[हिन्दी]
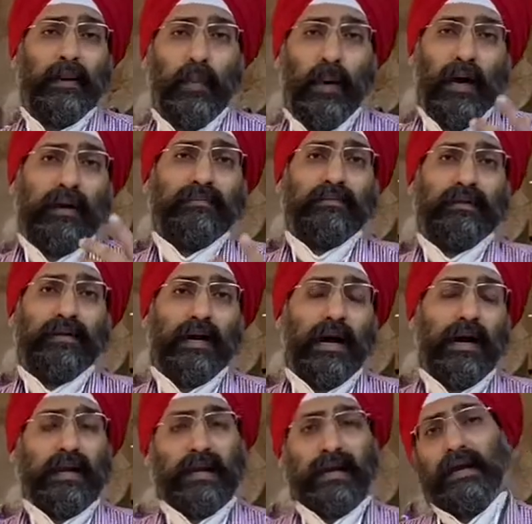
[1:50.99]
वहां से
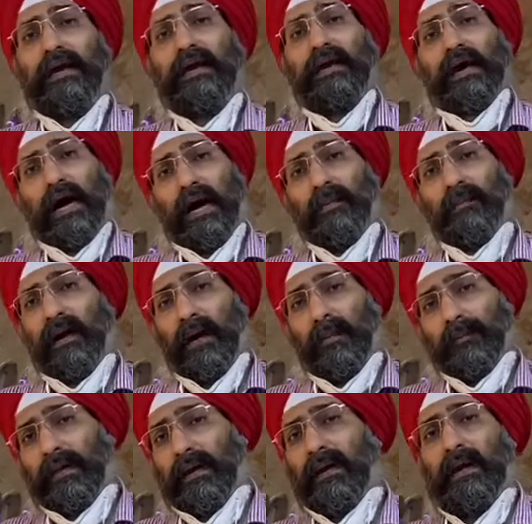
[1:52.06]
निकाल के हम आपके